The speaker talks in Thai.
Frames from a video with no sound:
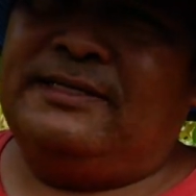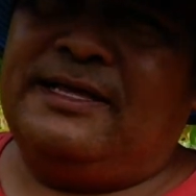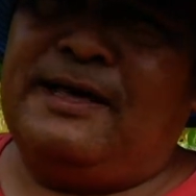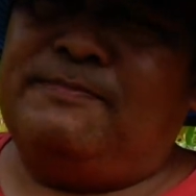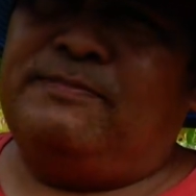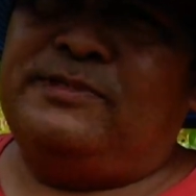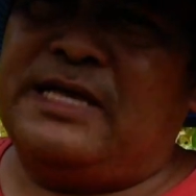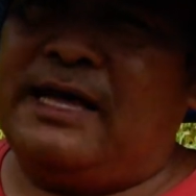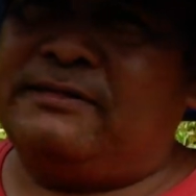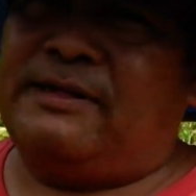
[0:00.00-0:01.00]
นะครับ
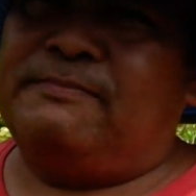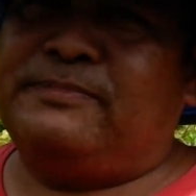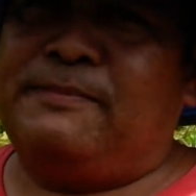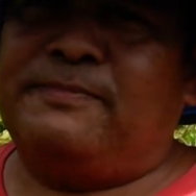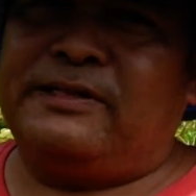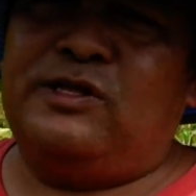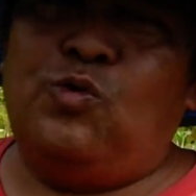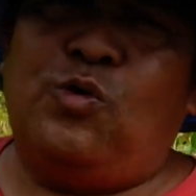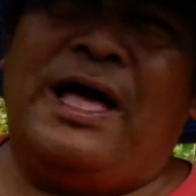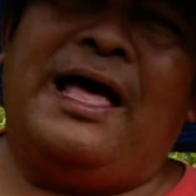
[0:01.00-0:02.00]
จากสัมผัสที่
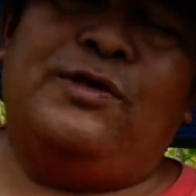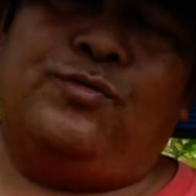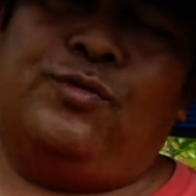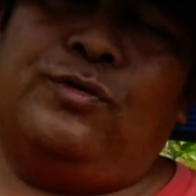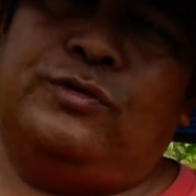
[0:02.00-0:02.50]
ลูกค้าอยู่